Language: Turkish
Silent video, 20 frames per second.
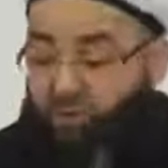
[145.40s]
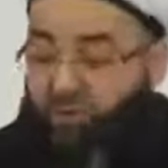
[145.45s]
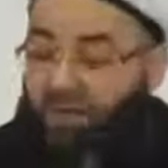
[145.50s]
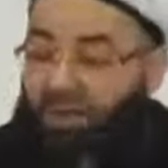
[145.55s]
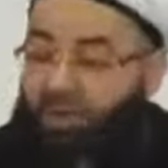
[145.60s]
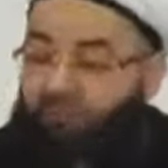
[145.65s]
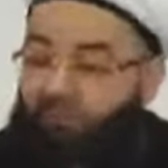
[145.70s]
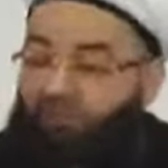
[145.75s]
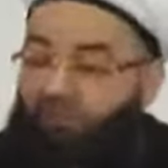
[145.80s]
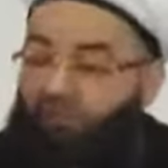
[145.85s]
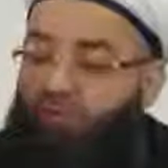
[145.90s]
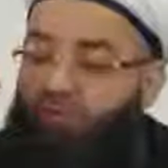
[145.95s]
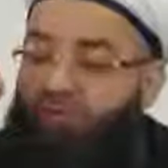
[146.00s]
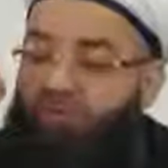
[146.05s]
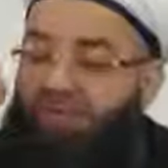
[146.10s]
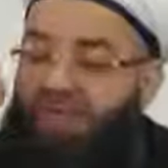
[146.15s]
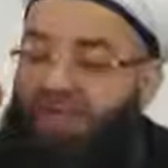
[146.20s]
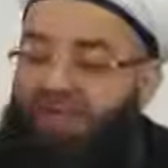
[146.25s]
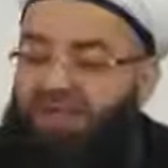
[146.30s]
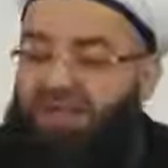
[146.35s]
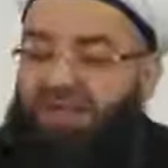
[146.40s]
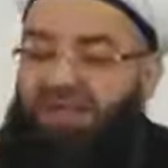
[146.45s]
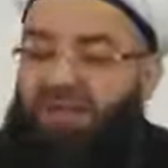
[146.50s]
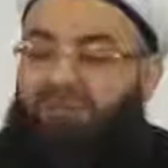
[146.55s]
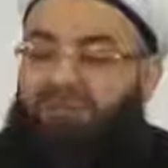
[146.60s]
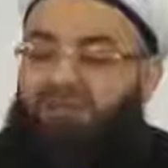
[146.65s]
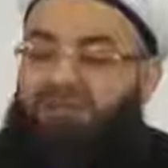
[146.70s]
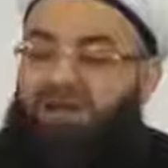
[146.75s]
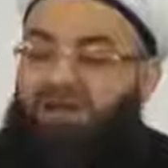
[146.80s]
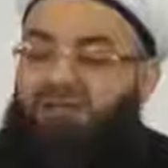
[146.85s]
Kalbe hüzüne inan.
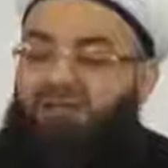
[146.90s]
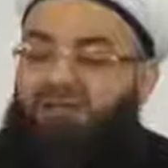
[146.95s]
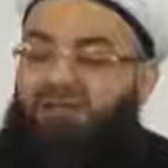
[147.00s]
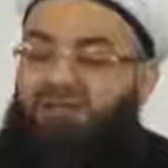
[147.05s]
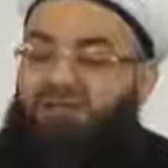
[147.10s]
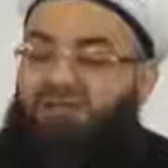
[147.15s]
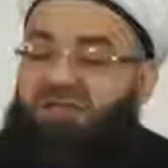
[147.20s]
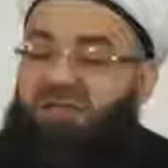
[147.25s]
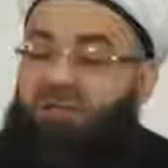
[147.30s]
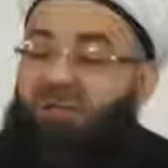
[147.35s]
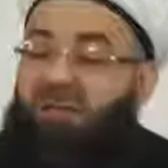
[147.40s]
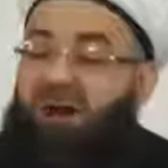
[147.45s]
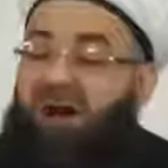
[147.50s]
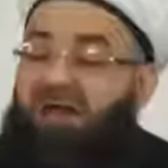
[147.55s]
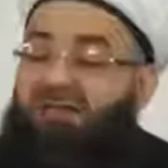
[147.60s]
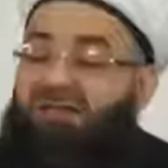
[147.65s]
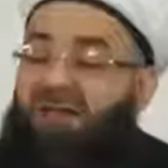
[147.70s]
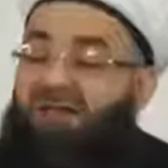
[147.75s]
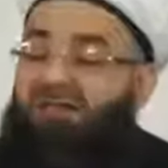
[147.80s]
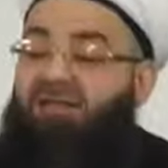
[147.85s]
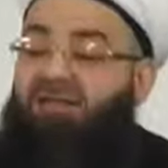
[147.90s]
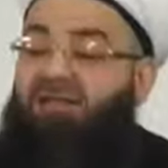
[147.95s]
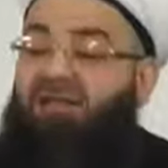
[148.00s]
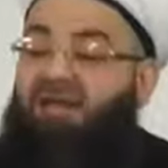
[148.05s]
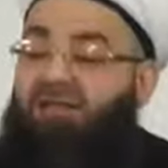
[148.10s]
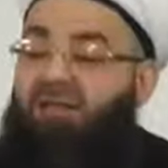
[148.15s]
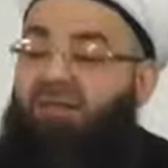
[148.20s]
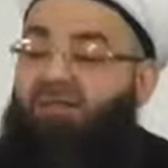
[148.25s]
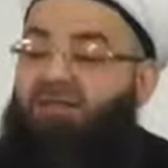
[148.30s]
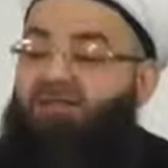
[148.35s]
Yani Allah için ülmek, ahiret
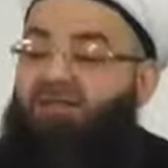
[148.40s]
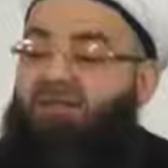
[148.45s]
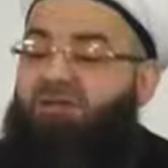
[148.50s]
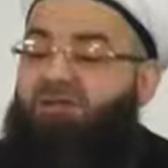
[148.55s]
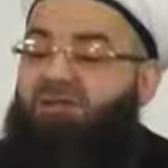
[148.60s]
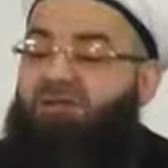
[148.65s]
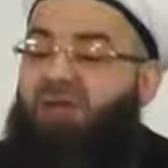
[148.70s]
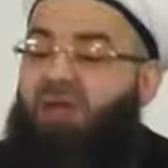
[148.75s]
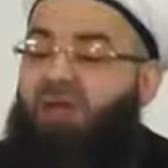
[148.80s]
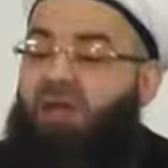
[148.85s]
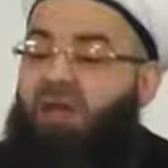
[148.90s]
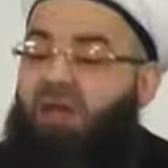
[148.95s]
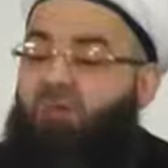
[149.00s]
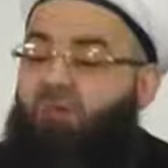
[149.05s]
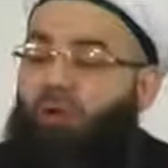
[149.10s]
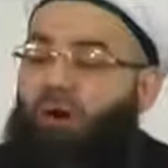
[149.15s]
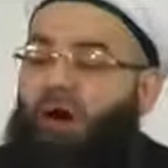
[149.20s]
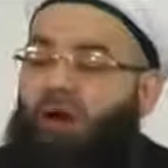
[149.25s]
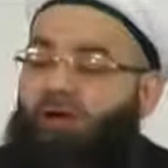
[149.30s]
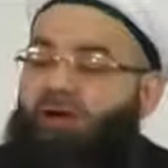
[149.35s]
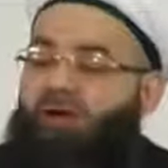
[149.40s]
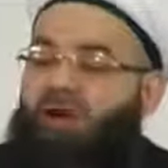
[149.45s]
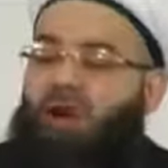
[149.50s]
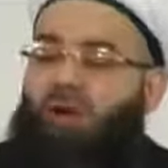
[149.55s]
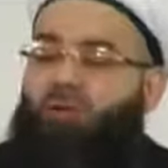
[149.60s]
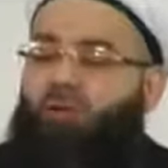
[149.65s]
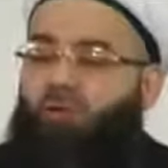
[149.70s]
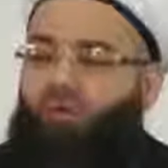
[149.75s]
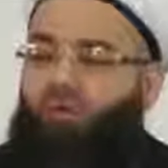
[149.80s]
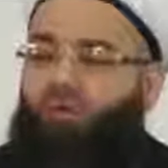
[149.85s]
ümmek, kabir düşünmek, ölüm düşünmek,
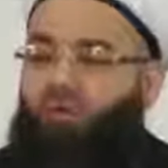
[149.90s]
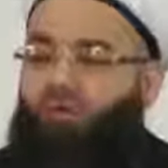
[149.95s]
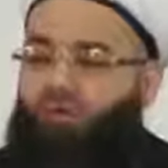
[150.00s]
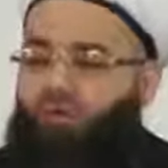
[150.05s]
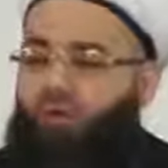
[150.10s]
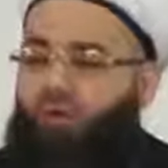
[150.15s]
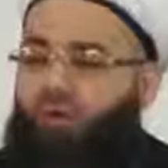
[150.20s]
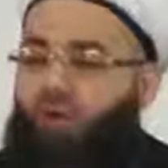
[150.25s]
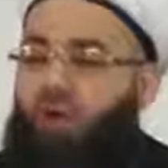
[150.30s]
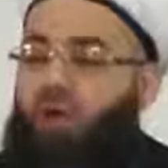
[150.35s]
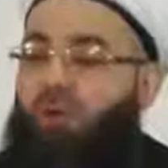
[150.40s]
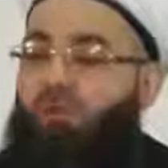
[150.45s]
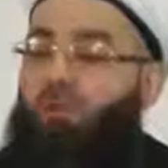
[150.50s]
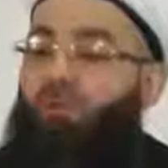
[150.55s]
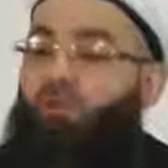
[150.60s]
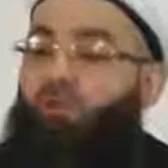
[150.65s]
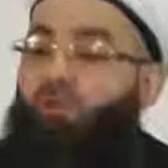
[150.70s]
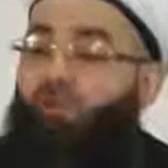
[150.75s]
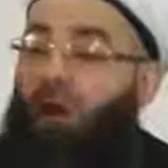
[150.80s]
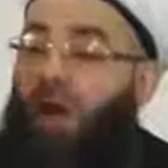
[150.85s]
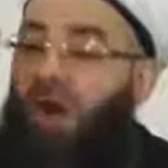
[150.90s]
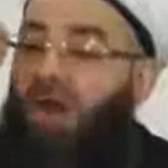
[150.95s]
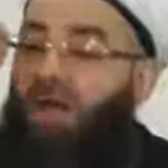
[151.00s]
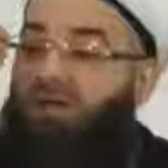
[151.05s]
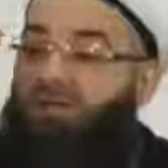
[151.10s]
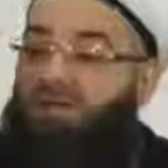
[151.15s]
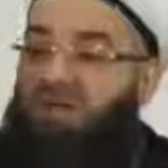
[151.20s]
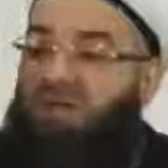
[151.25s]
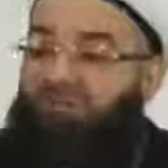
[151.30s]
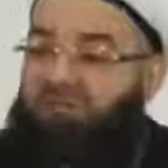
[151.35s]
insanlar demek gidesin, ahiret neler olacak,
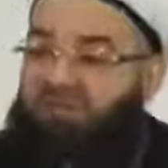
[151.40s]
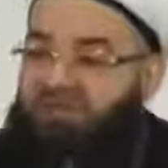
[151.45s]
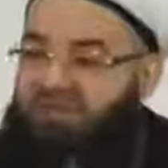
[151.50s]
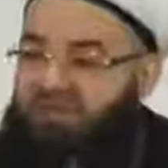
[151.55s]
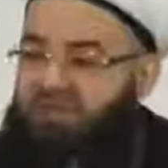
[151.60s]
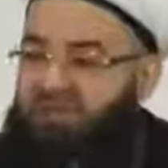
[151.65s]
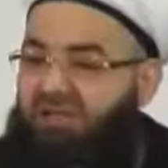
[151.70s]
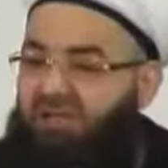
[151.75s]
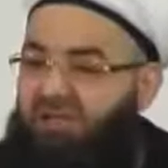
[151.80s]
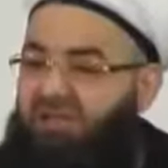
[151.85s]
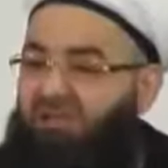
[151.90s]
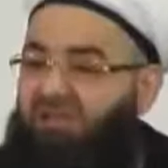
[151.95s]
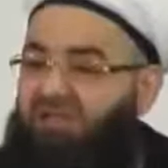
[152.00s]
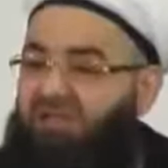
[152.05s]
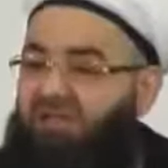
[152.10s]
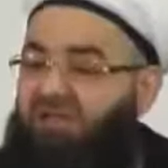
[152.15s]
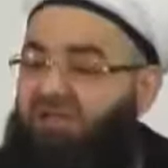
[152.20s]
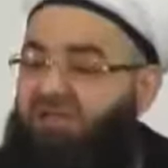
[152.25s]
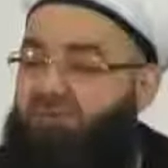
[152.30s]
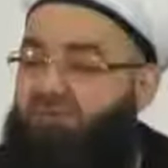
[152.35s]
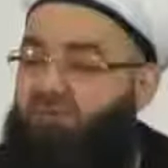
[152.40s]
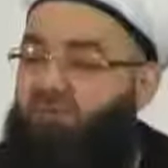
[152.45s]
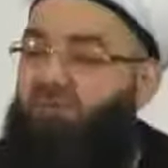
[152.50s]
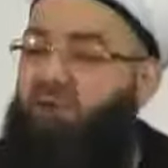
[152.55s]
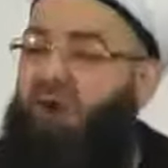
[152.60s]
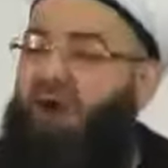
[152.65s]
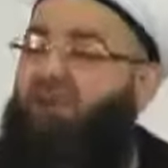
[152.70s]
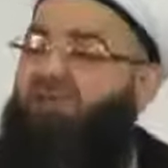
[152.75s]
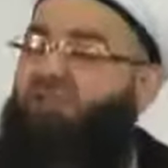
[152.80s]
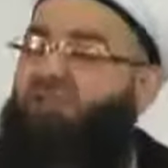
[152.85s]
nazar, bundan nasıl kurulacak, bunları dert
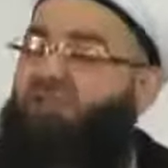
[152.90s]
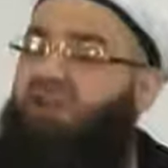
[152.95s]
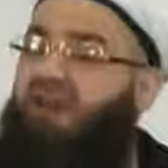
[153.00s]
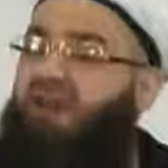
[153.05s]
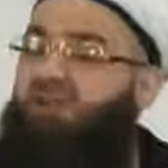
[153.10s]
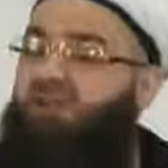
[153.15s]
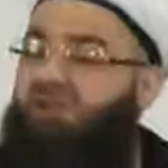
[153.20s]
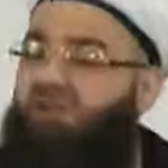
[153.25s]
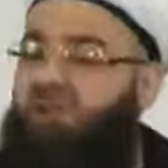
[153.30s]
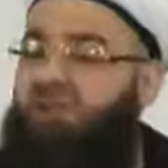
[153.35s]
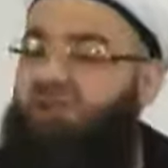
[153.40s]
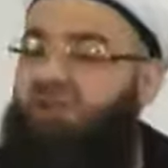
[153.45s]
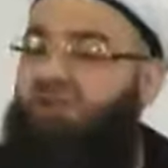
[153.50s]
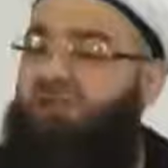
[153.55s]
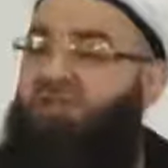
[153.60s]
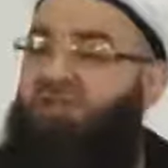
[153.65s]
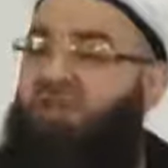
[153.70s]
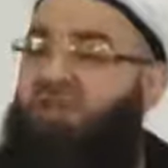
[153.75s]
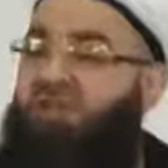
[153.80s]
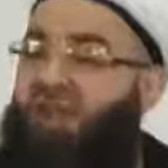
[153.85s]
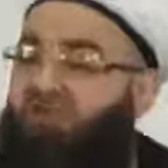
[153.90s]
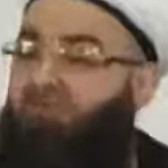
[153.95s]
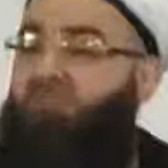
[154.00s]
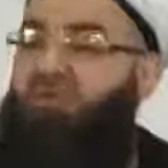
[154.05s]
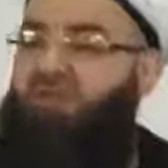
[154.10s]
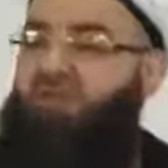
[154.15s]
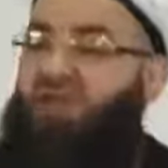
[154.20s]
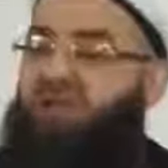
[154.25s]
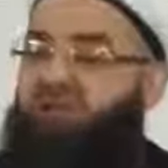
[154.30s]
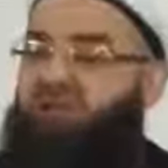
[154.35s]
etmek. Bu kadar dünyada insanlar azuz,
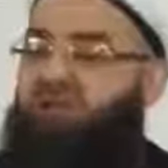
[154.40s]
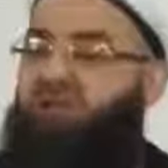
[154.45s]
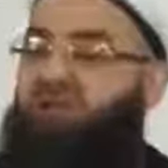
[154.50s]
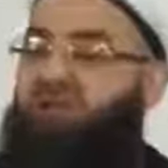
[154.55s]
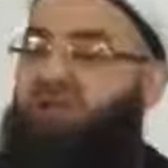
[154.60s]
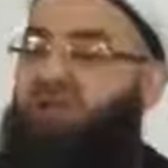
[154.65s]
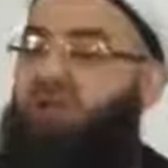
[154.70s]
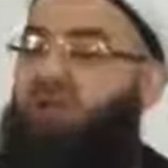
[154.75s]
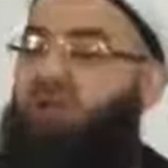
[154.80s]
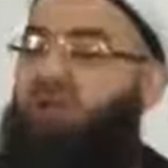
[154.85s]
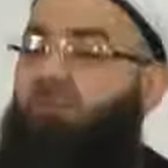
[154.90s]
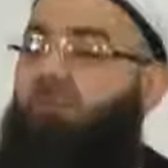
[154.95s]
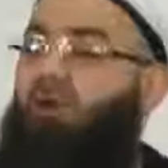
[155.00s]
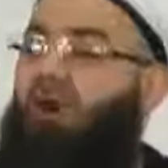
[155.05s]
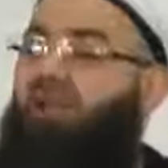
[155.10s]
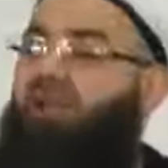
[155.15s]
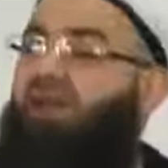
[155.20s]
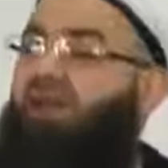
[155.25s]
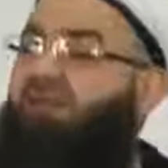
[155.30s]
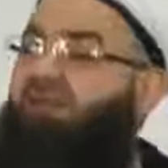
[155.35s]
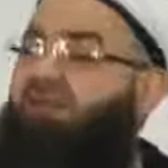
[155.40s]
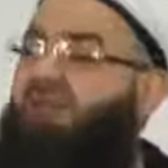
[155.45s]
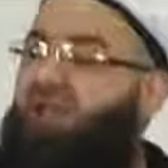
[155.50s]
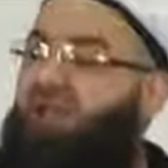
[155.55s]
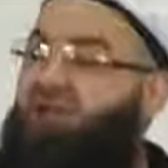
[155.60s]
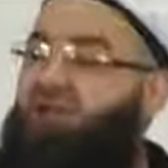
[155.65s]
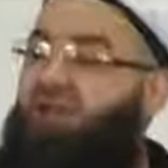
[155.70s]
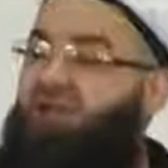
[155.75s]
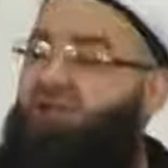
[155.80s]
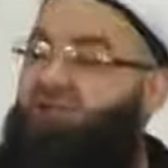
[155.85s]
fakir, maç, belleri,
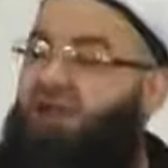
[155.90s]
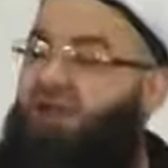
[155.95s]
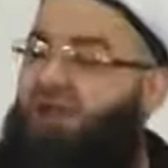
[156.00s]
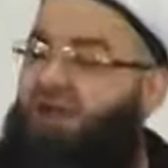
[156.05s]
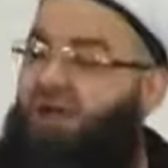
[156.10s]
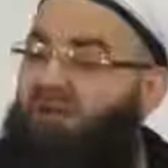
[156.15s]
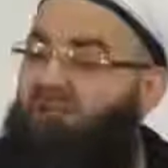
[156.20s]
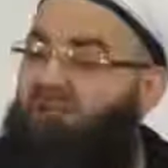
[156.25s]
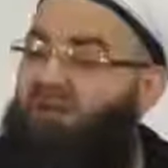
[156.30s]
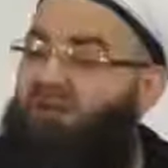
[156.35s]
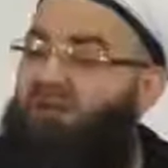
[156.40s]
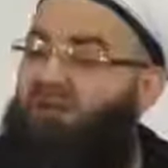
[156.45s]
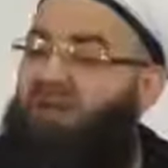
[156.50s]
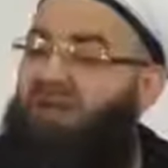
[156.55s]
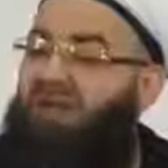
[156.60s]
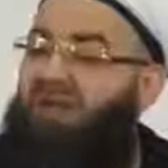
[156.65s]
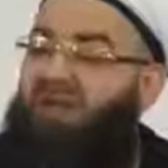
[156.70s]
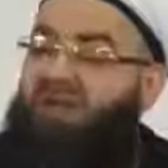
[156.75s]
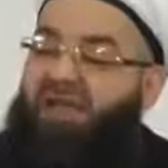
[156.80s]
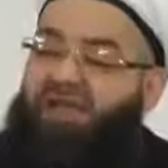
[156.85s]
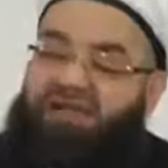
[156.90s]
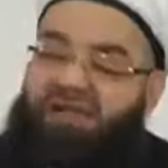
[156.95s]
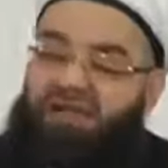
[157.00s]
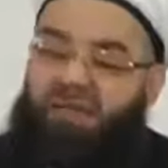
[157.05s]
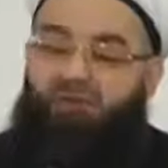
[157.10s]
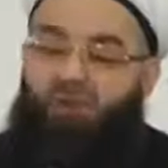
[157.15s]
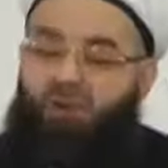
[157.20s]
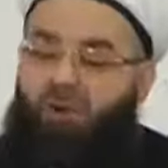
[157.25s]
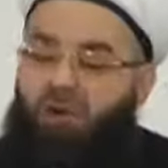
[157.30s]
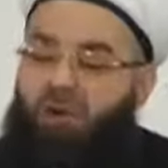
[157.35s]
tuzmami, onlar, yani hep böyle
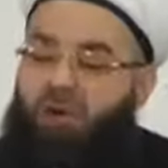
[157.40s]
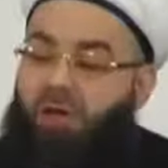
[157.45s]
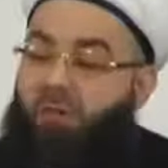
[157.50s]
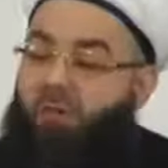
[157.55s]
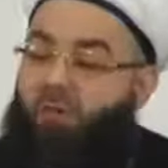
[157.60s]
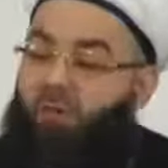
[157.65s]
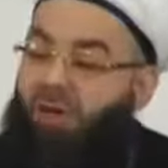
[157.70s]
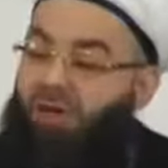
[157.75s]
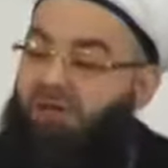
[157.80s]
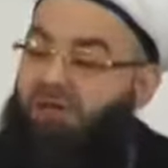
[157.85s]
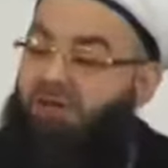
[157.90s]
üzüntülü şeyler.